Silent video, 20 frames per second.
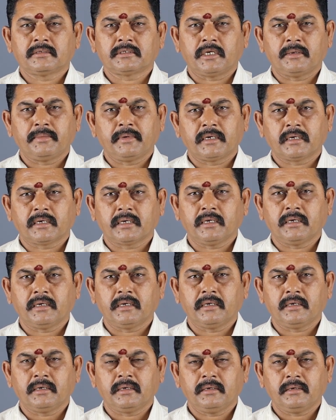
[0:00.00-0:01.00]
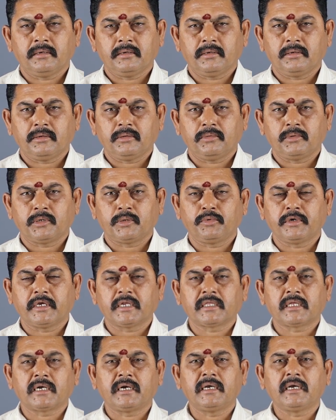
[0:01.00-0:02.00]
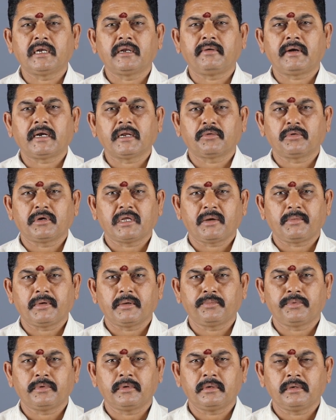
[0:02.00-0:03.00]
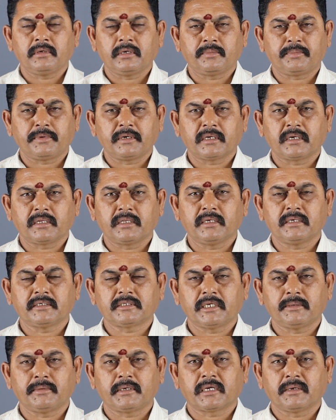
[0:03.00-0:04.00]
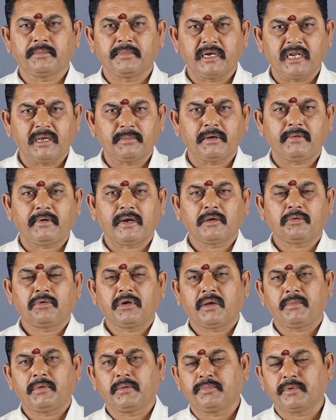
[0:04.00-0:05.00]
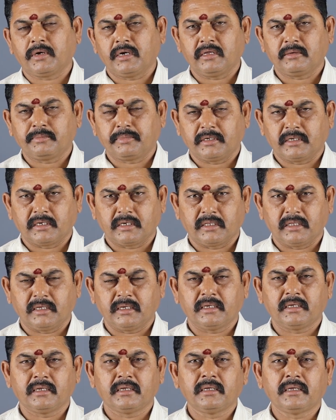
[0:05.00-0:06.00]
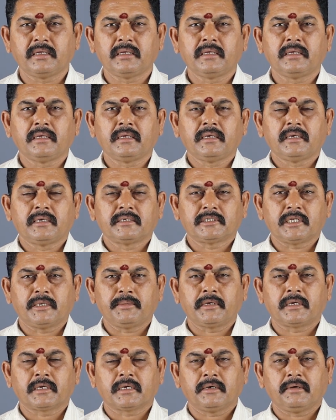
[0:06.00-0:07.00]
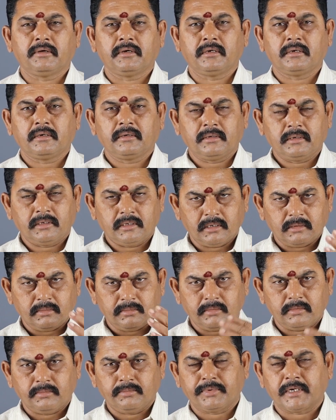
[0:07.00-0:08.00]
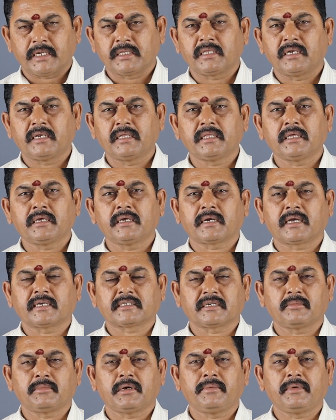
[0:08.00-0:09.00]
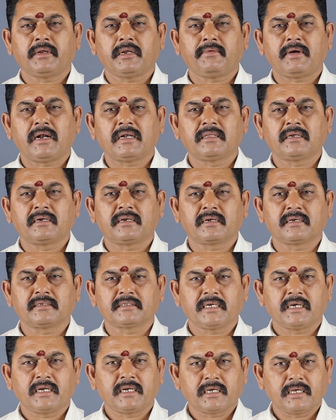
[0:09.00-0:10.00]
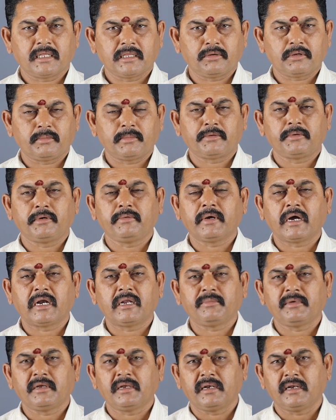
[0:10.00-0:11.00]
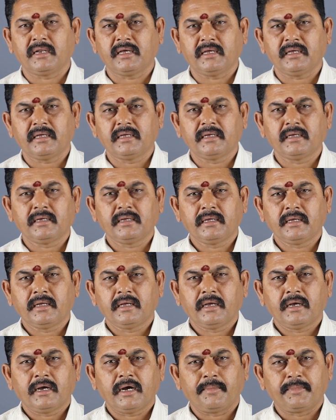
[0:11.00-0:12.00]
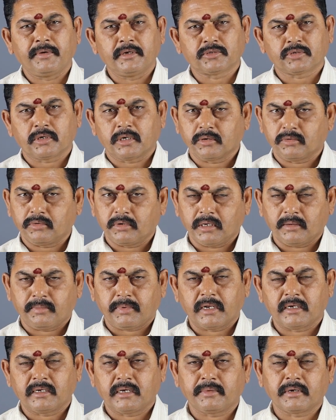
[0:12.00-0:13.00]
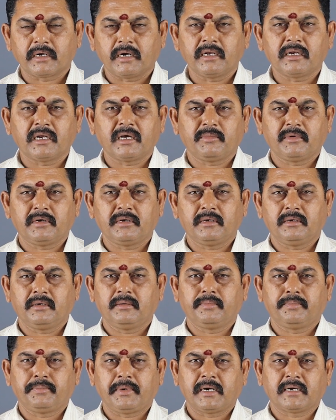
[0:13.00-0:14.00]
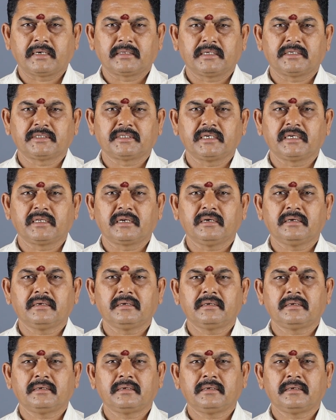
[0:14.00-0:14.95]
சில பேருக்கு ஒரு உயர்ந்த நிலையில் வாழக்கூடிய அமைப்பு ஏற்படுகிறது சில பேருக்கு மீடியமாக வாழக்கூடிய அமைப்புகள் ஏற்படுகிறது சில பேருக்கு பிறந்தலேருந்து கஷ்டமாகவே நான் வாழ்ந்துட்டுருக்கேன் சார் எனக்கு எந்த ஒரு விடிவு காலமே இல்லை அப்படின்னு சொல்லக்கூடிய பல நபர்களையும் நாம் பார்க்க தான் செய்கிறோம்